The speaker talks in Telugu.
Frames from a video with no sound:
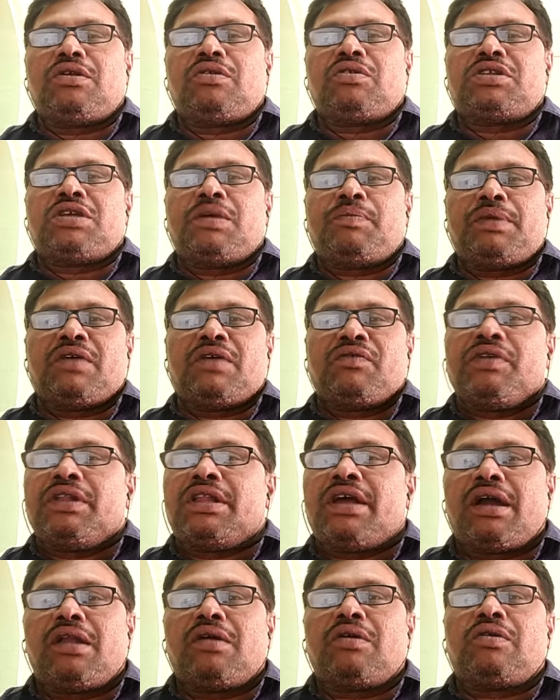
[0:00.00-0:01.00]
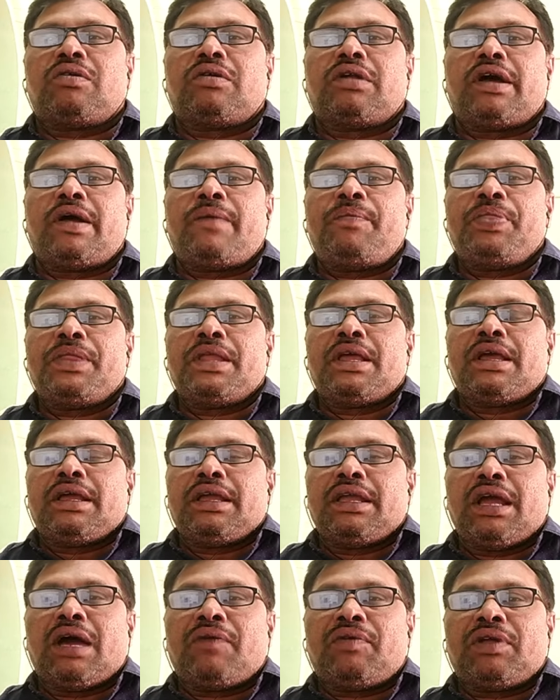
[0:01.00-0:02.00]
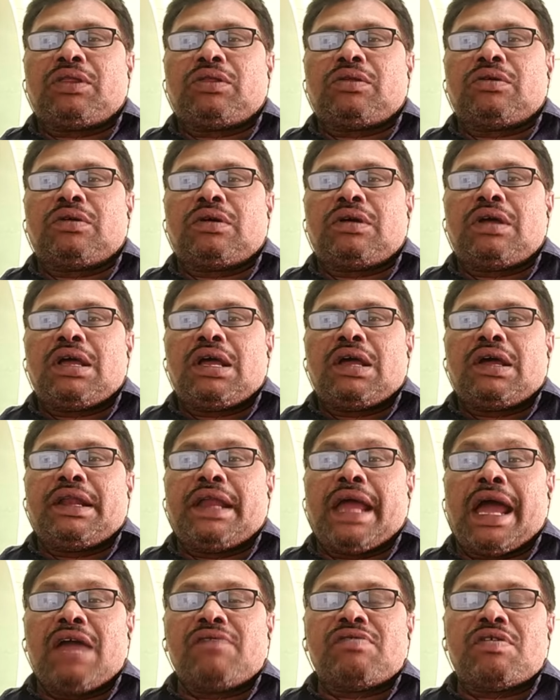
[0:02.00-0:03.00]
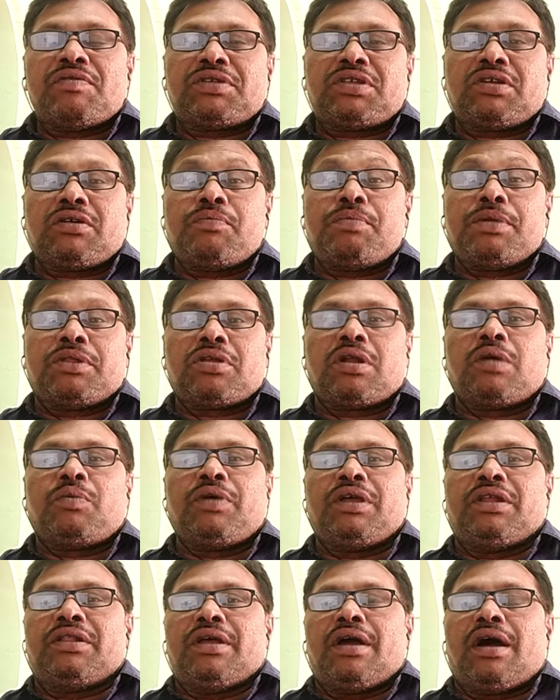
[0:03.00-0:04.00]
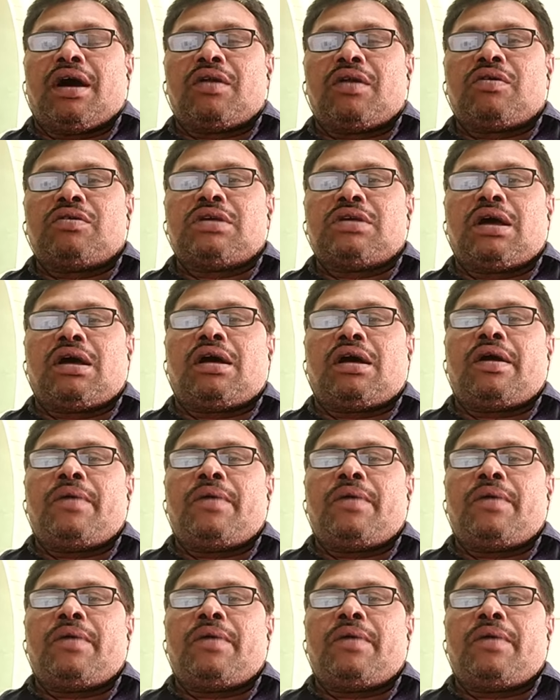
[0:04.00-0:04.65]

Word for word: లో చెప్పిన విధానం కూడా యావత్తు న్యాయ వ్యవస్థకు బిత్తరపోయింది ఆ రోజు